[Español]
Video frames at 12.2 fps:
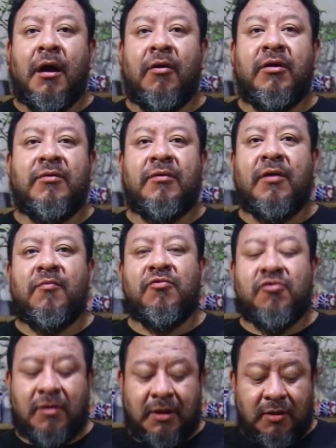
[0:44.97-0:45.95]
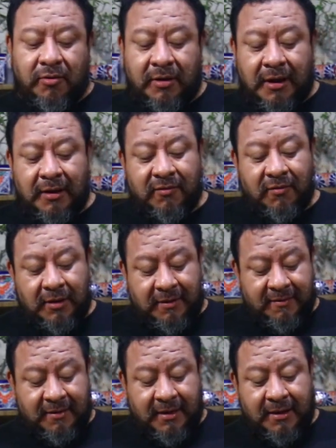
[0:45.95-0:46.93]
ahora que hay mucho calor, el sol
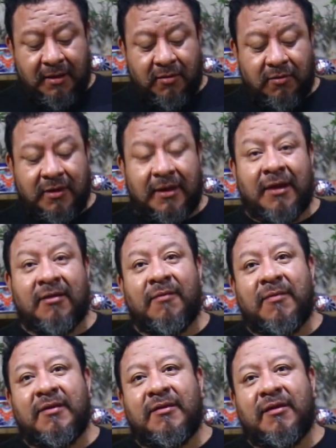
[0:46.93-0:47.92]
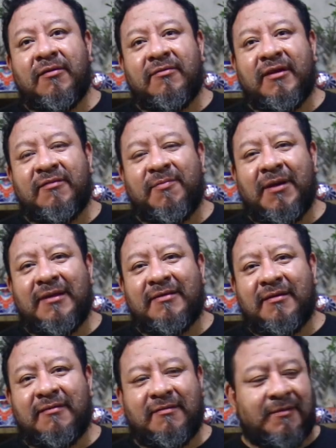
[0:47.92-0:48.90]
está dando directamente a nuestras
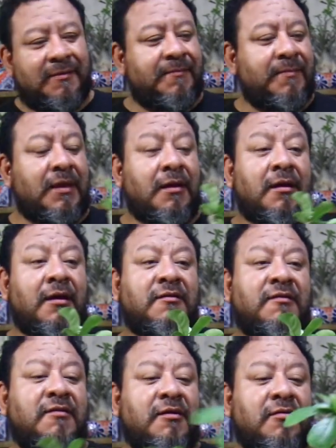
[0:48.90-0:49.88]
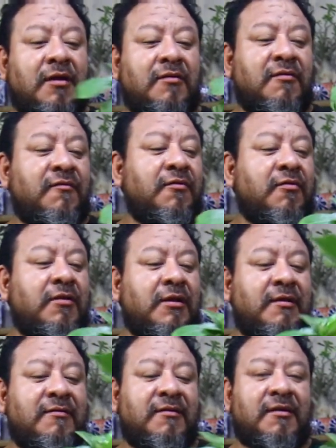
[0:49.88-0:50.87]
plantas. Sí es cierto que son flores
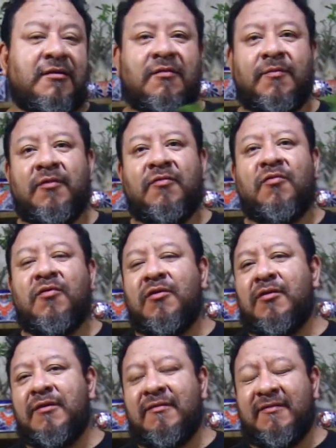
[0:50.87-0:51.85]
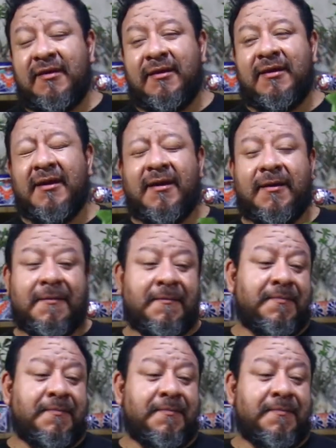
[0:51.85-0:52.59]
del desierto, pero eso no quiere decir que